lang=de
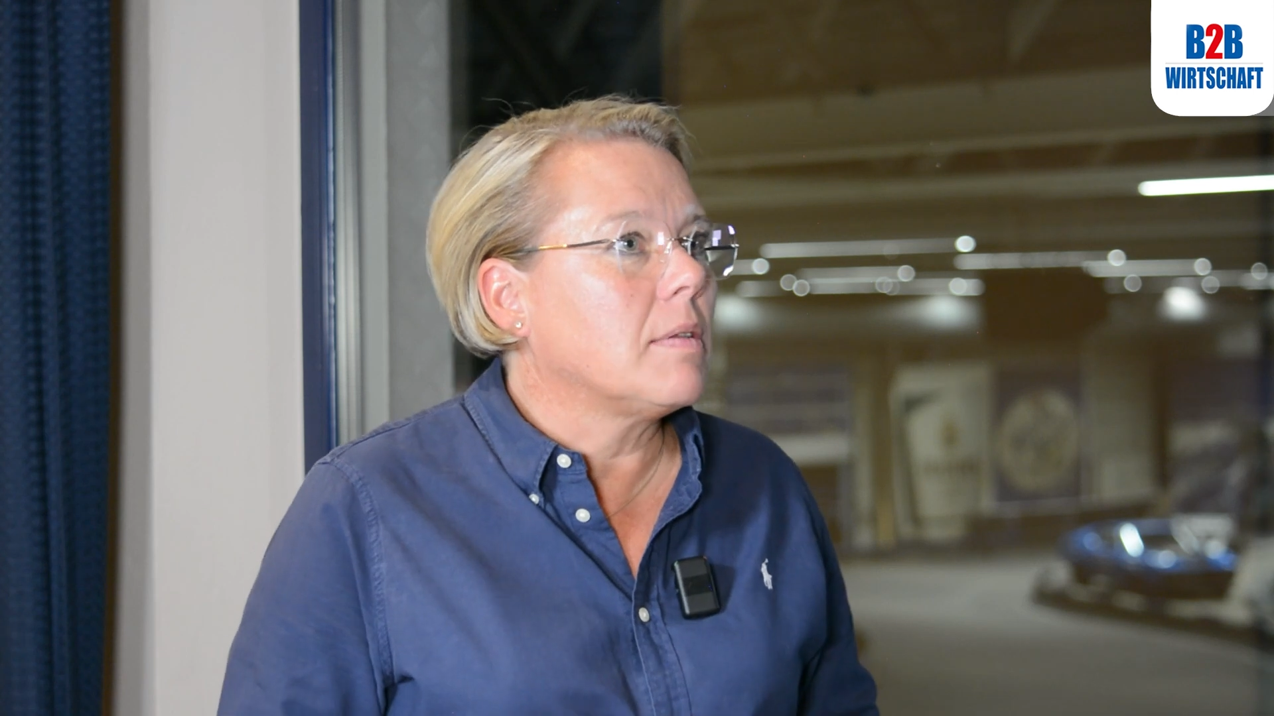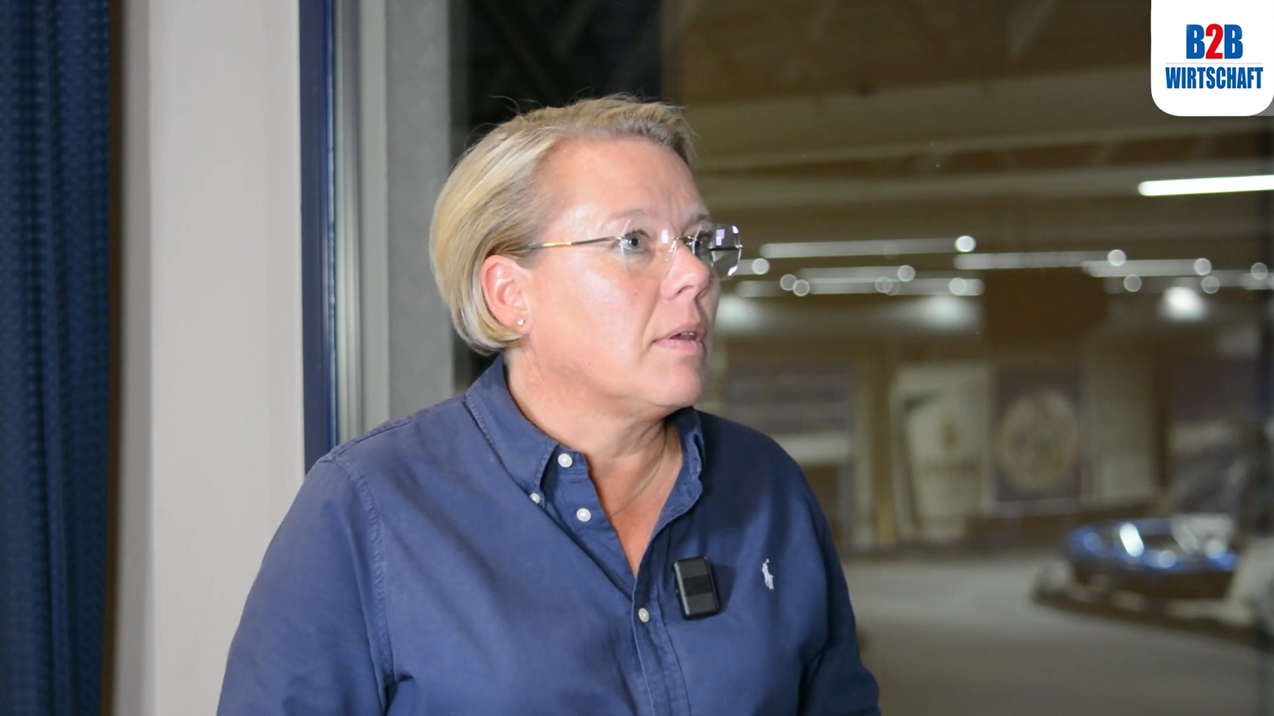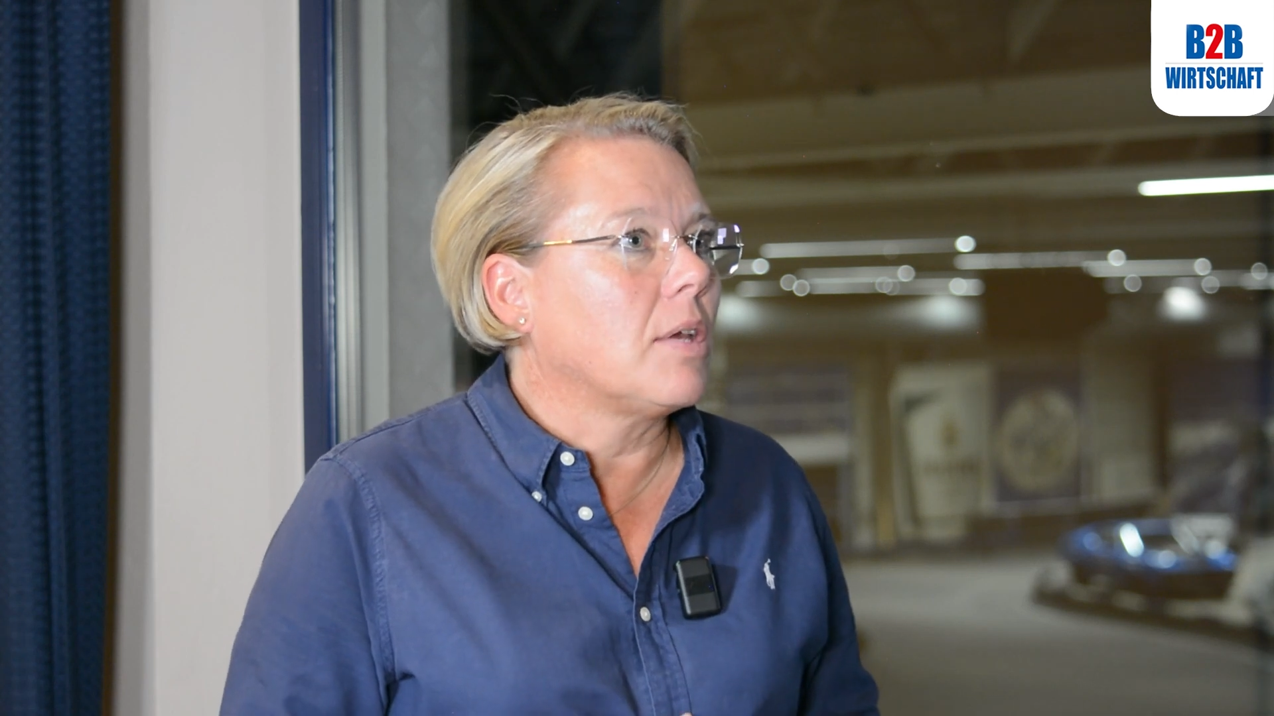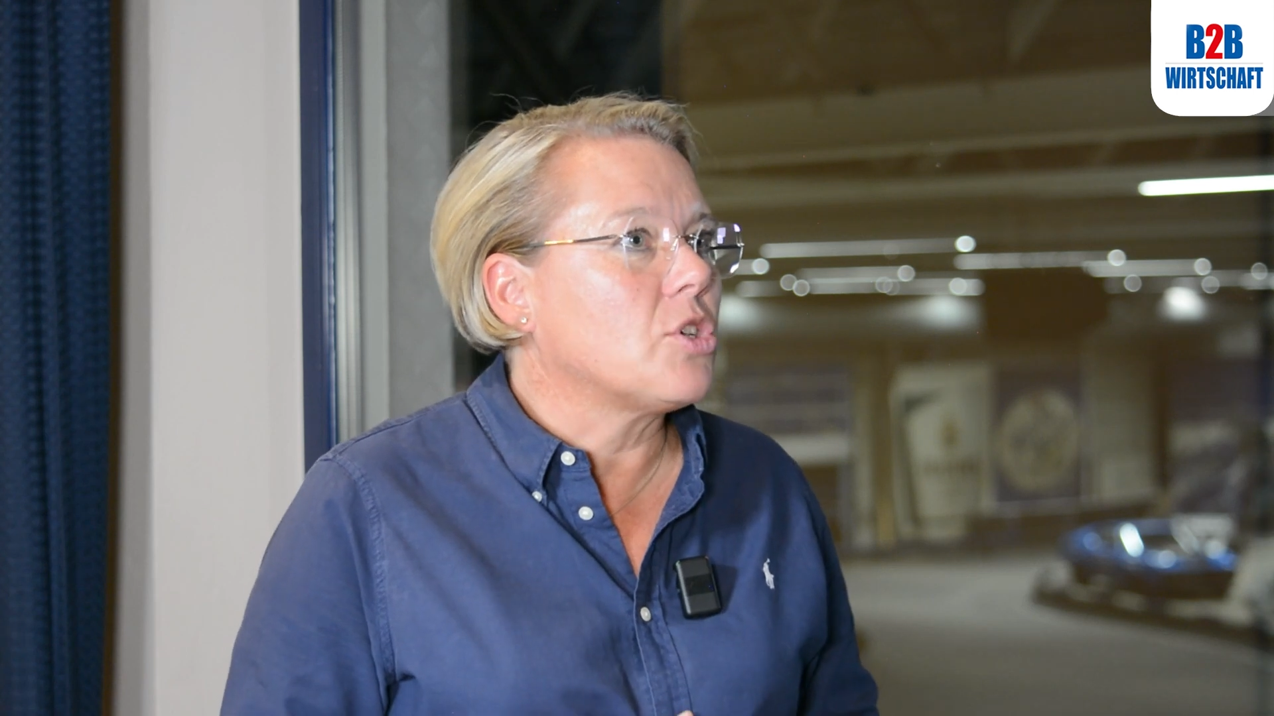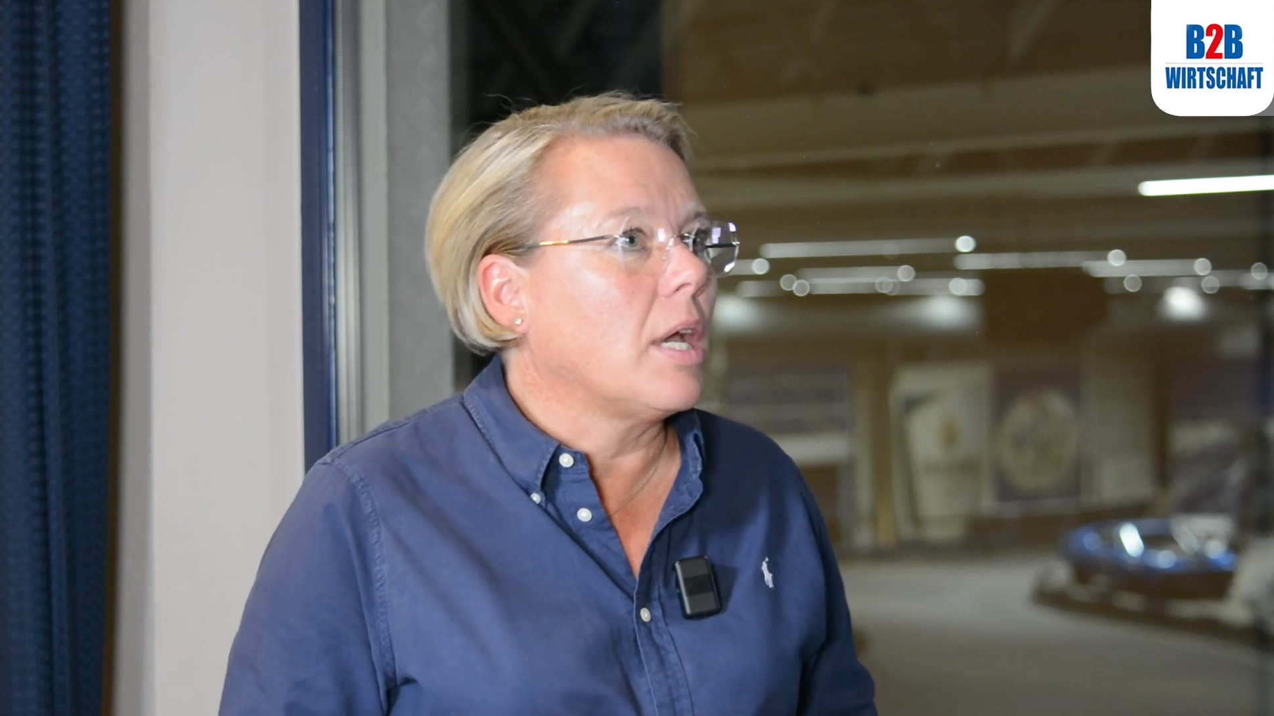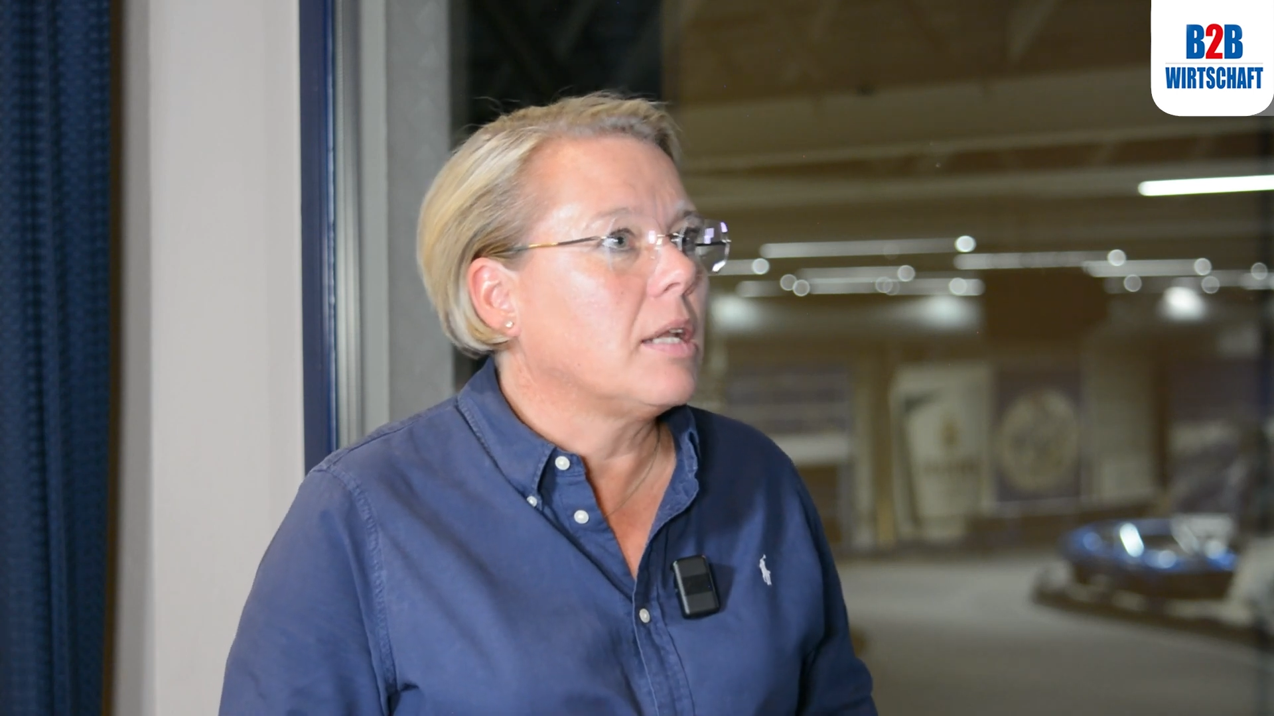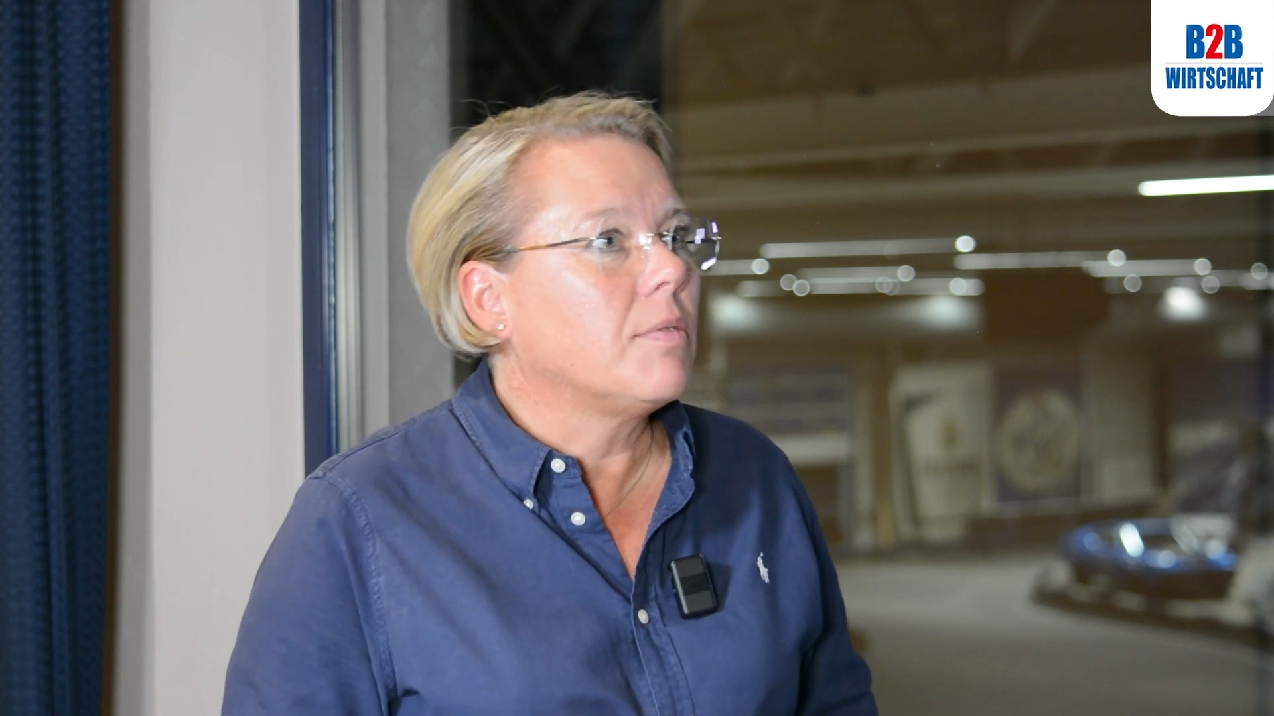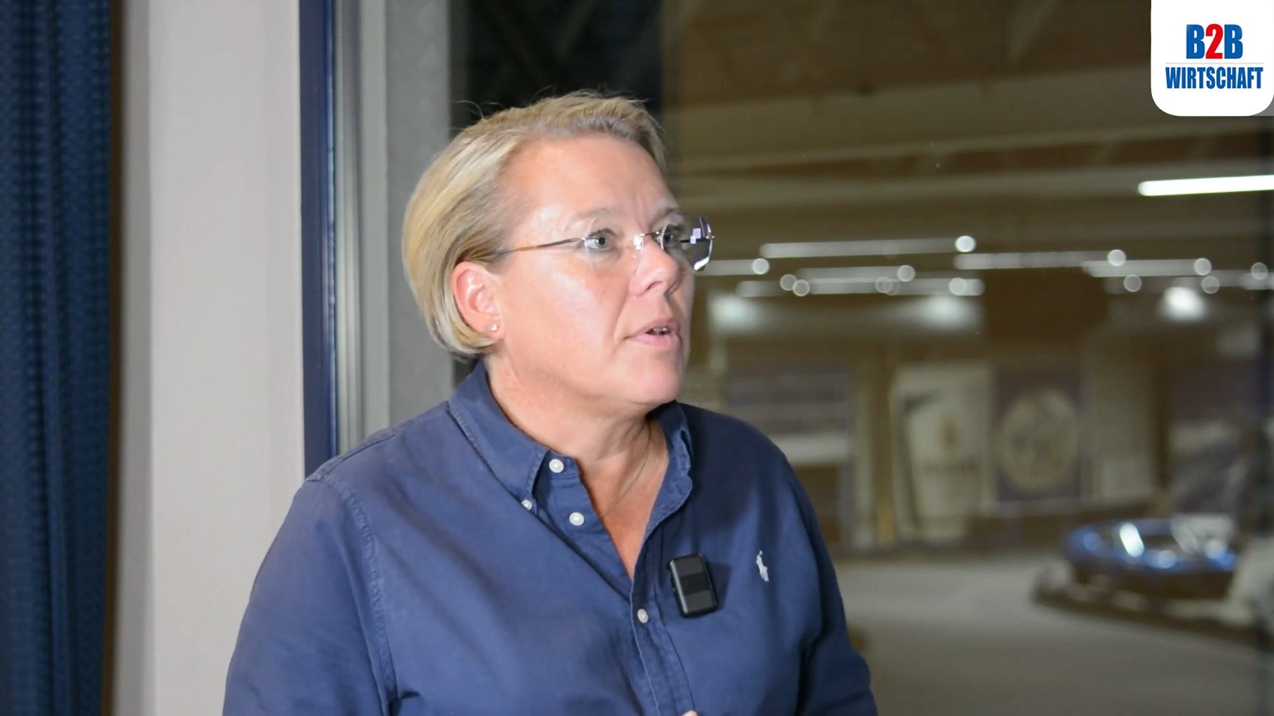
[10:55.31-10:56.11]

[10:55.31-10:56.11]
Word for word: sich entscheidet,